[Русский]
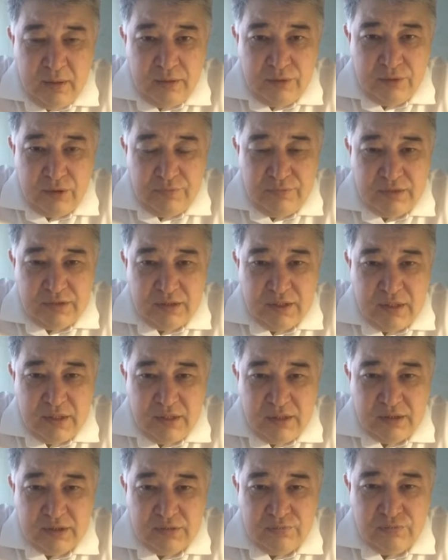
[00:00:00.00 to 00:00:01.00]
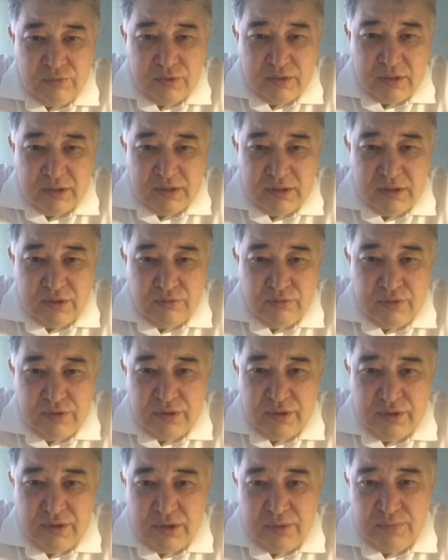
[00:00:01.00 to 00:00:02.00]
Но ну, официальная сводка
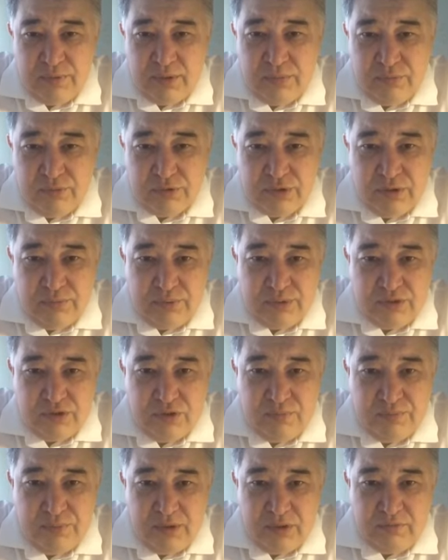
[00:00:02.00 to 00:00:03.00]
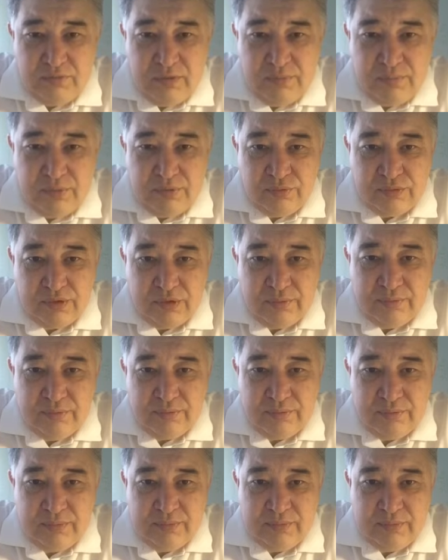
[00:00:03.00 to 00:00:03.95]
закончена, теперь можно приступить к вопросам.